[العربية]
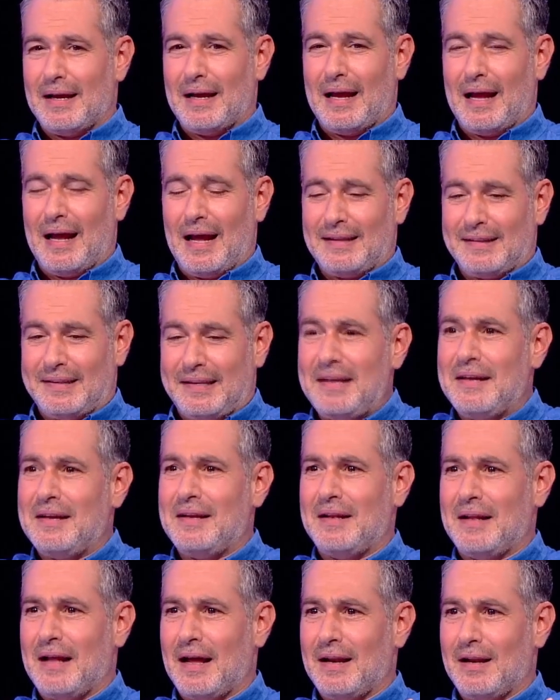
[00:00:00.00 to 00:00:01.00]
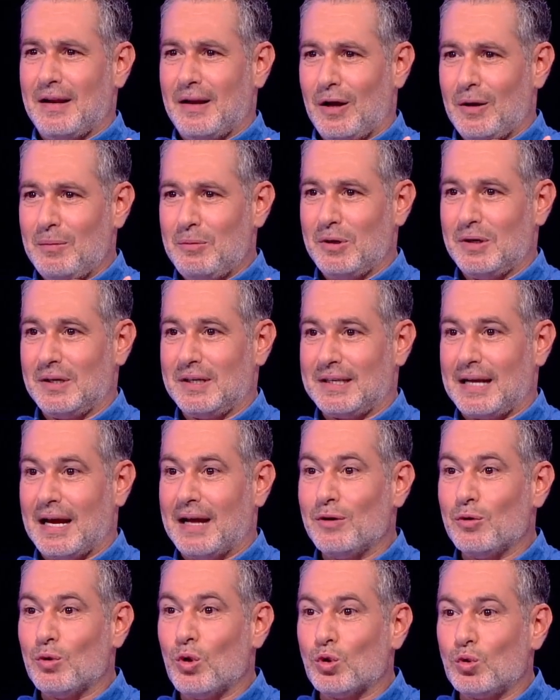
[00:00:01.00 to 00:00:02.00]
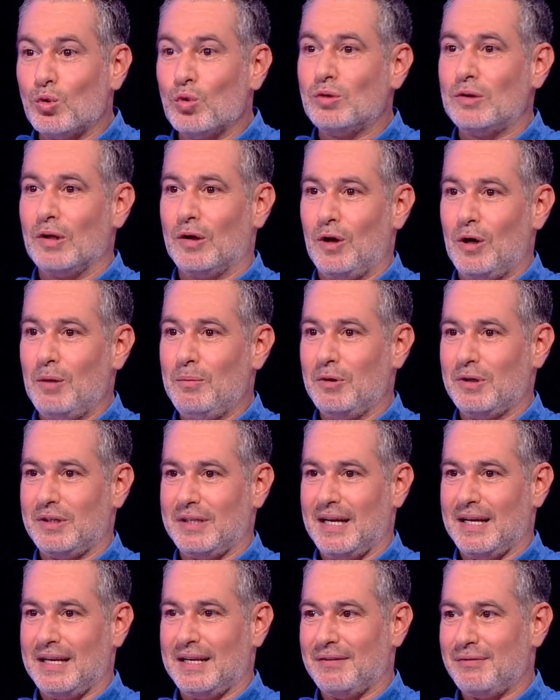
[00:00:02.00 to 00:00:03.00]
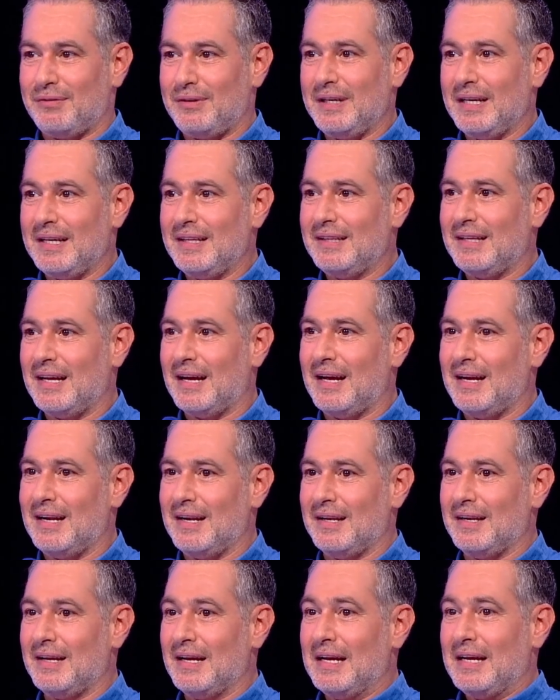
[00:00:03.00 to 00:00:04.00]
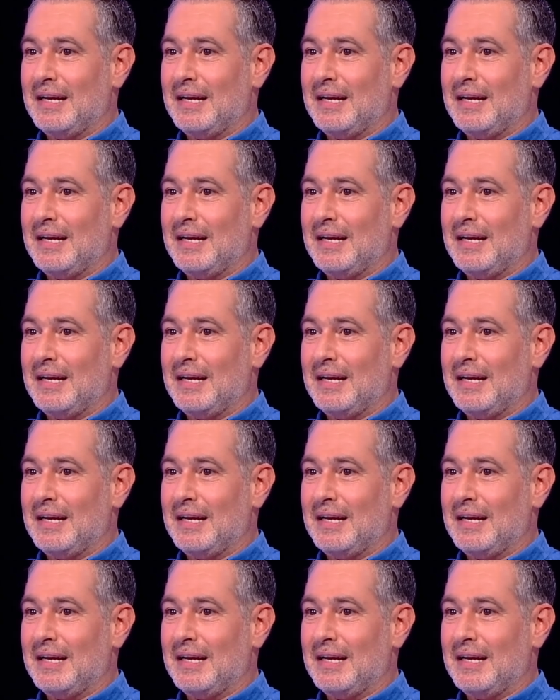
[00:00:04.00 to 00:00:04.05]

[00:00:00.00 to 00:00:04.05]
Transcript: هتقل هالعمر كانه خطوط العمر يعني في عندها هال